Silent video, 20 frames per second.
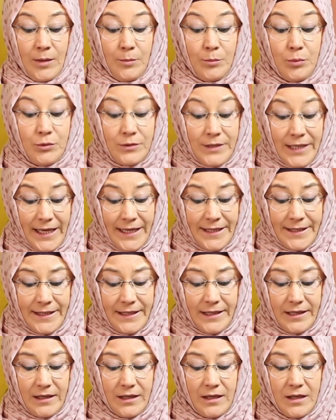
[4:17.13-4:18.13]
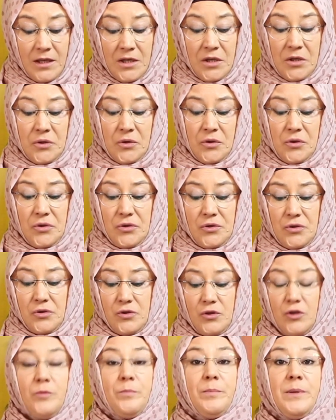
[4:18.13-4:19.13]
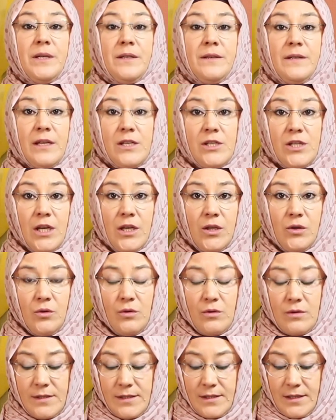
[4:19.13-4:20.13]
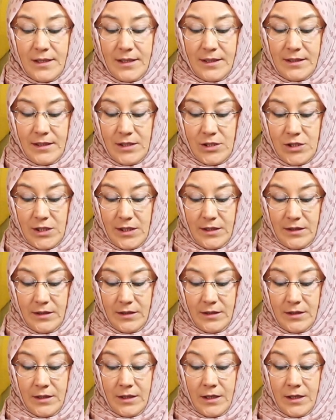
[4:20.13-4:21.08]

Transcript: Bu ne ki? Küçücük bir teşekkür sadece.